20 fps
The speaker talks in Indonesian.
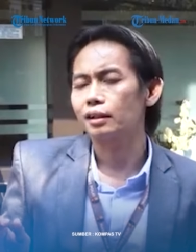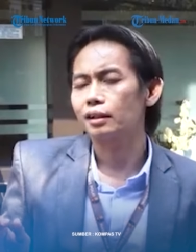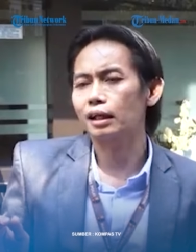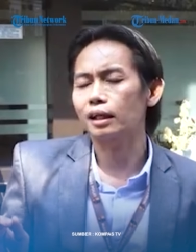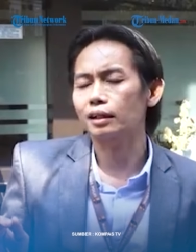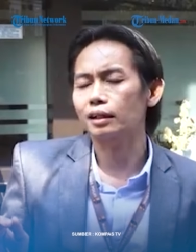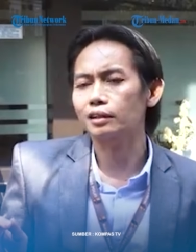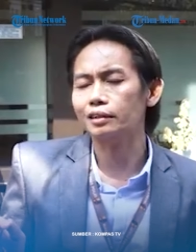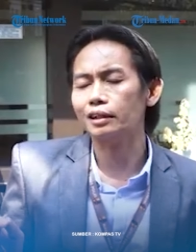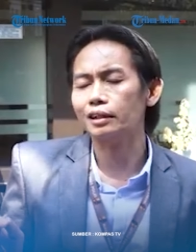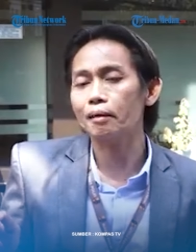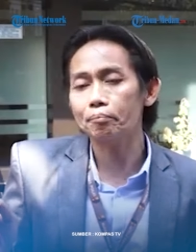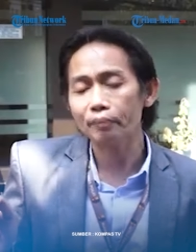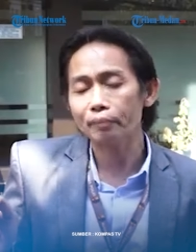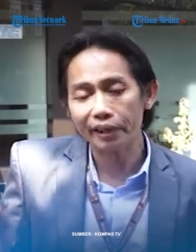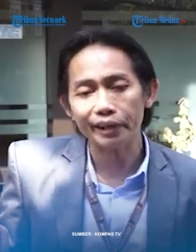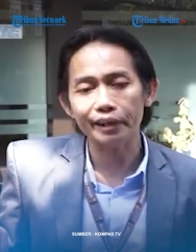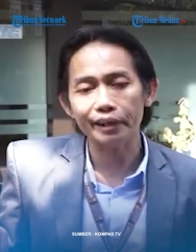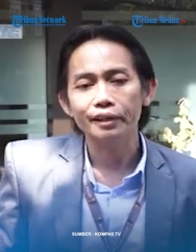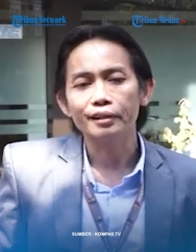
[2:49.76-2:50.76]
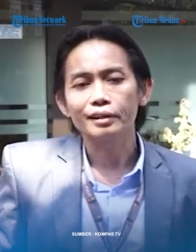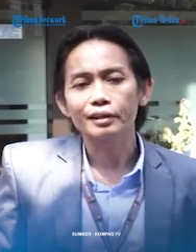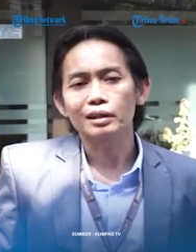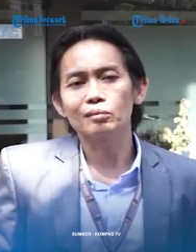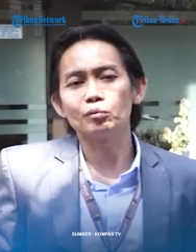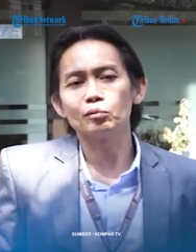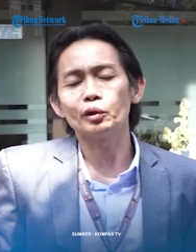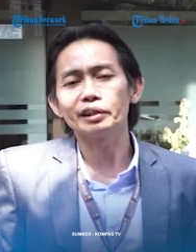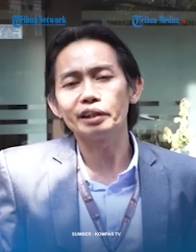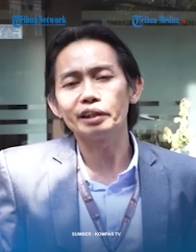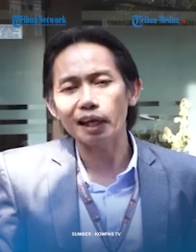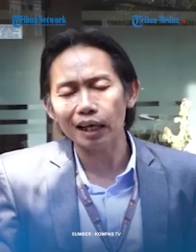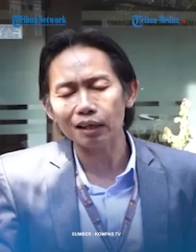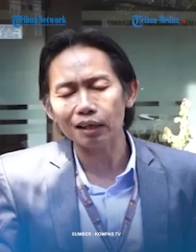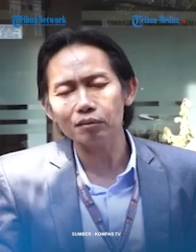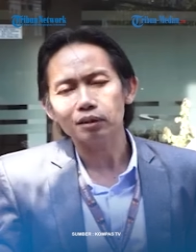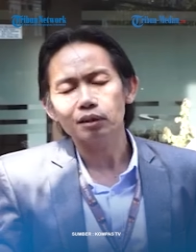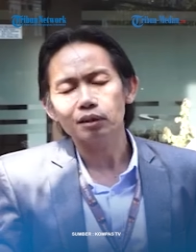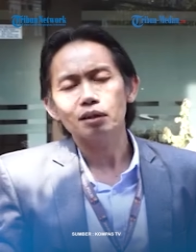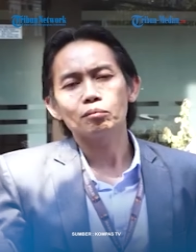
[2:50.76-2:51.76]
Nah, tetapi
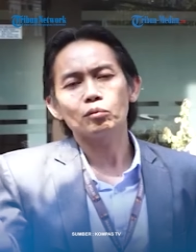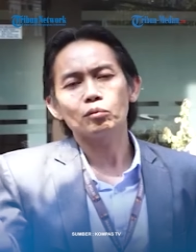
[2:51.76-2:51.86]
kemudian